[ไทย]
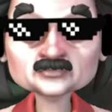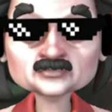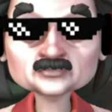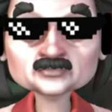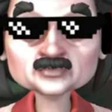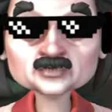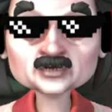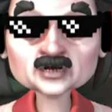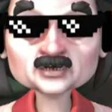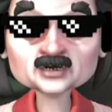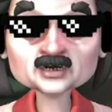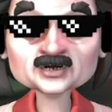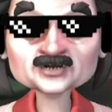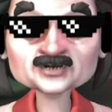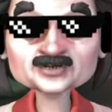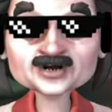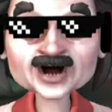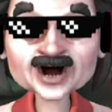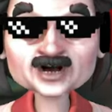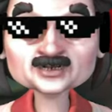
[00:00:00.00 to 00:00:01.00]
อุ้ยเจ
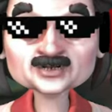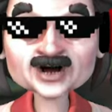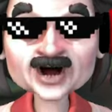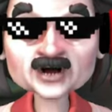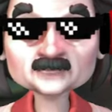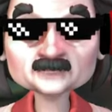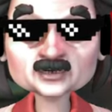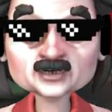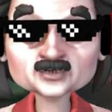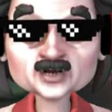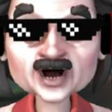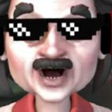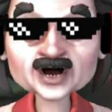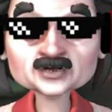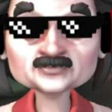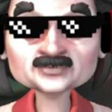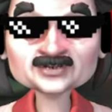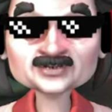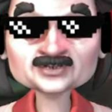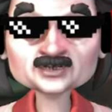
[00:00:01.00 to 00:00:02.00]
จ่ายสามเป็นวาย
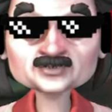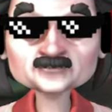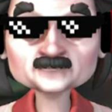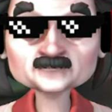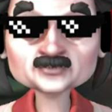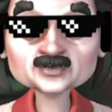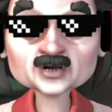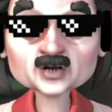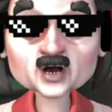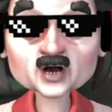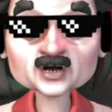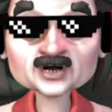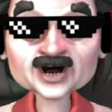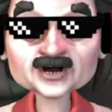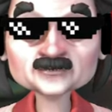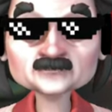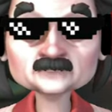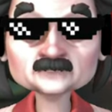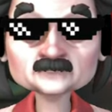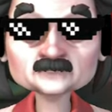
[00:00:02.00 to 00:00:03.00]
มีสิบรองรั
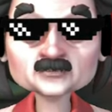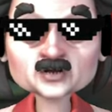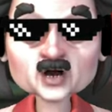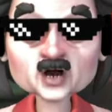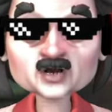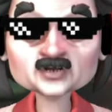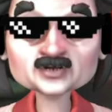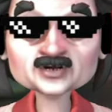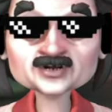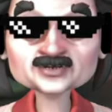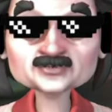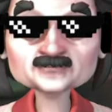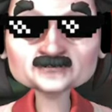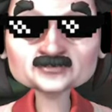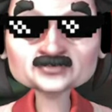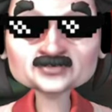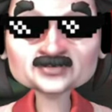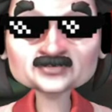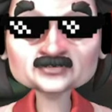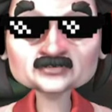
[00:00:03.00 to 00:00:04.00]
บสวยเพื่อน
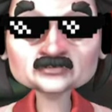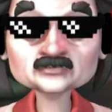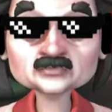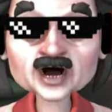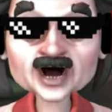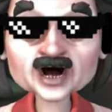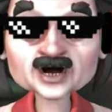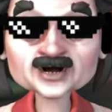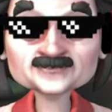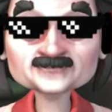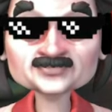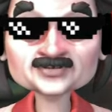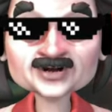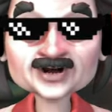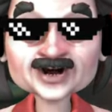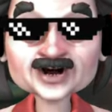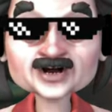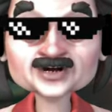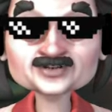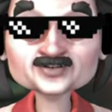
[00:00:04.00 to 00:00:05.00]
มา
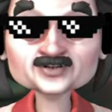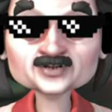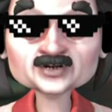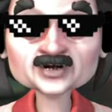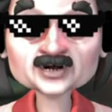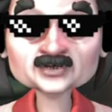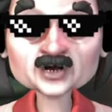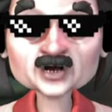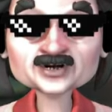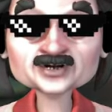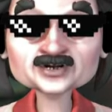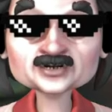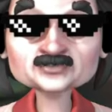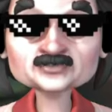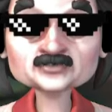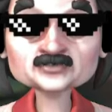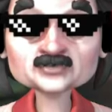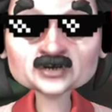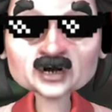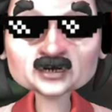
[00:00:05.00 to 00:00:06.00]
เอ หนึ่ง เท่านั้น
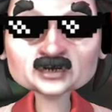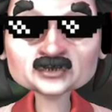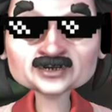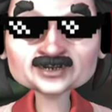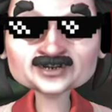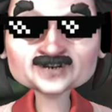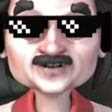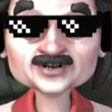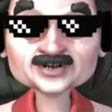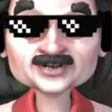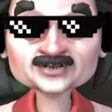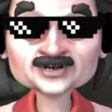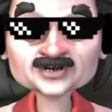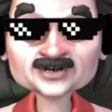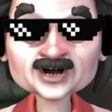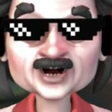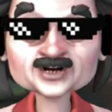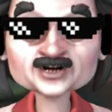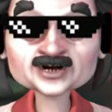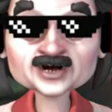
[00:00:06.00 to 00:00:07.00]
อุ้ยมี เค เจ
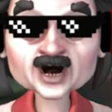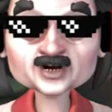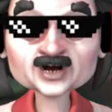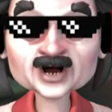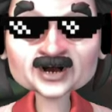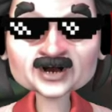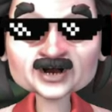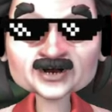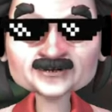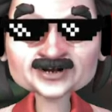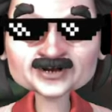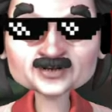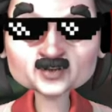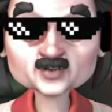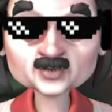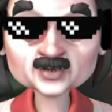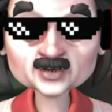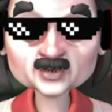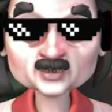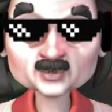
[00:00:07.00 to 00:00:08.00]
ขอ เอ หนึ่ง
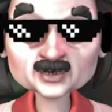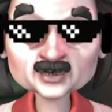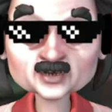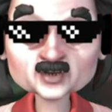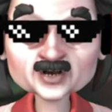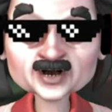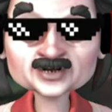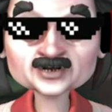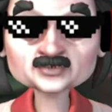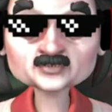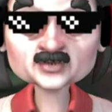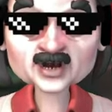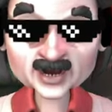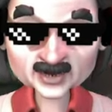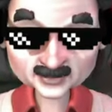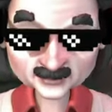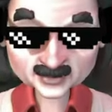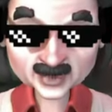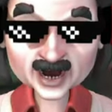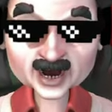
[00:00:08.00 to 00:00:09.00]
รู้เรื่องเบื้อ
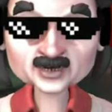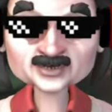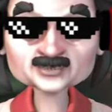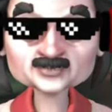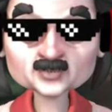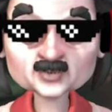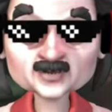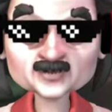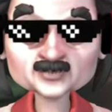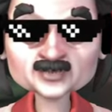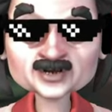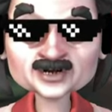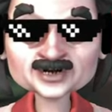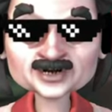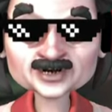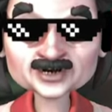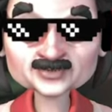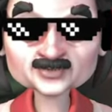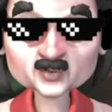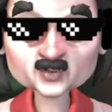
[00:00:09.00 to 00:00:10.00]
งแตกสวยเพื่อน
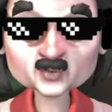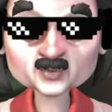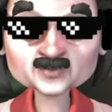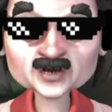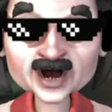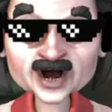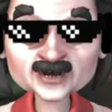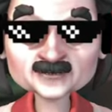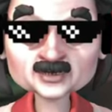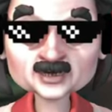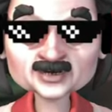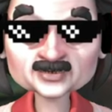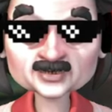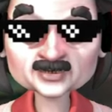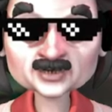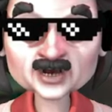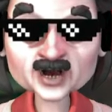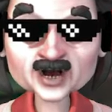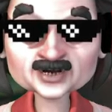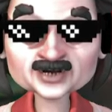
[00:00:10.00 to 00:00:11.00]
คิว สาม เขียว
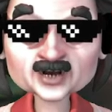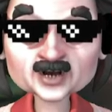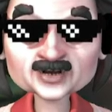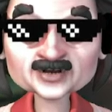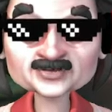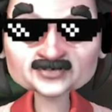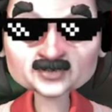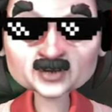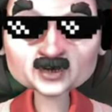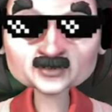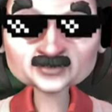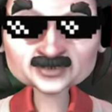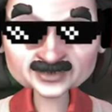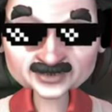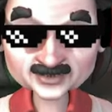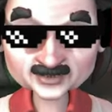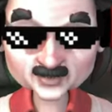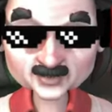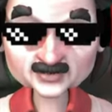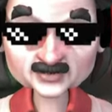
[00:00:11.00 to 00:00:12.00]
สองอุ้ยมี
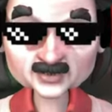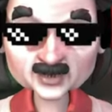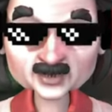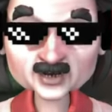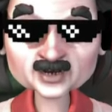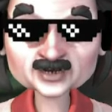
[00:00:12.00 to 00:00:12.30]
คิวสวย